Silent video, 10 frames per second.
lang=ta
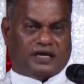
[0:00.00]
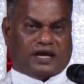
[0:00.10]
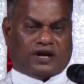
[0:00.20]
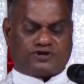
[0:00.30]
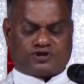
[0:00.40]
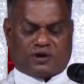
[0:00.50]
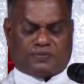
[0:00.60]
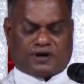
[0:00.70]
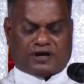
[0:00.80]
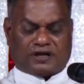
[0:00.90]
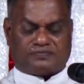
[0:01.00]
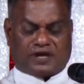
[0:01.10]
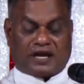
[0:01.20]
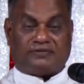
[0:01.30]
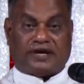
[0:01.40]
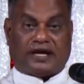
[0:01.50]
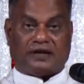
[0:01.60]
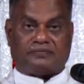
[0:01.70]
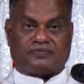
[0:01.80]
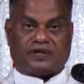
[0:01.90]
என்று சொல்லப்படுகிறது எனவே
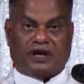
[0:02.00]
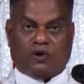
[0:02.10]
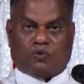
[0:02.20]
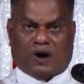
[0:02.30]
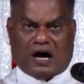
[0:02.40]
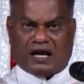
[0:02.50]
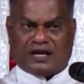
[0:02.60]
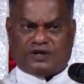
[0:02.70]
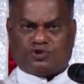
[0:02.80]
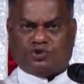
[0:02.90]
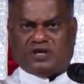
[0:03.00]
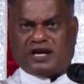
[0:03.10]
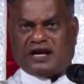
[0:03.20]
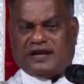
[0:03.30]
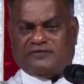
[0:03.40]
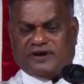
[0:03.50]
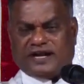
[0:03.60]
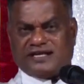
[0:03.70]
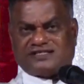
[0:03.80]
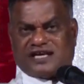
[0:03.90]
வானதூதர்களை விட
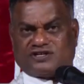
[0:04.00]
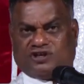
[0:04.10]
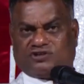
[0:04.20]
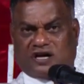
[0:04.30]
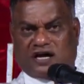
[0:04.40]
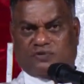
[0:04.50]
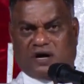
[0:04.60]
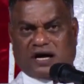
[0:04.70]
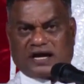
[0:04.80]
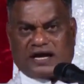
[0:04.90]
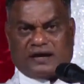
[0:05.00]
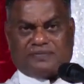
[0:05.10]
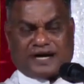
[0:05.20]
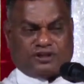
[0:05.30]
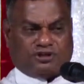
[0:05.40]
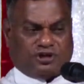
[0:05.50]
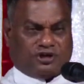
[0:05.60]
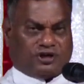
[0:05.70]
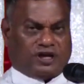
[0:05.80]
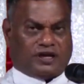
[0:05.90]
சற்று தாழ்வாக
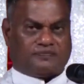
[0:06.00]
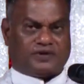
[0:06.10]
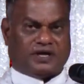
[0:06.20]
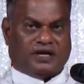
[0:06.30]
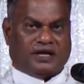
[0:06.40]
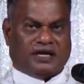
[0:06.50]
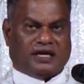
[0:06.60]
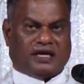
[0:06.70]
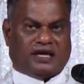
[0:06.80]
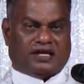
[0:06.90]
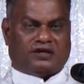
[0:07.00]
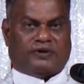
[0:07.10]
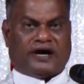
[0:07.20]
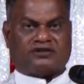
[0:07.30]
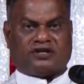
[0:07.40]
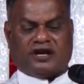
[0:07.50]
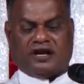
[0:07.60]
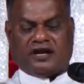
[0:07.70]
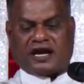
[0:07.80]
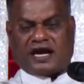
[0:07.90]
படைத்திருக்கிறேன் இந்த
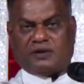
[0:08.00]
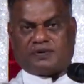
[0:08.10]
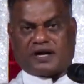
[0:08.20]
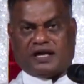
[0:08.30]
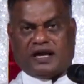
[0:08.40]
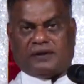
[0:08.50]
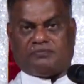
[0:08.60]
வார்த்தைகளின் அடிப்படையிலே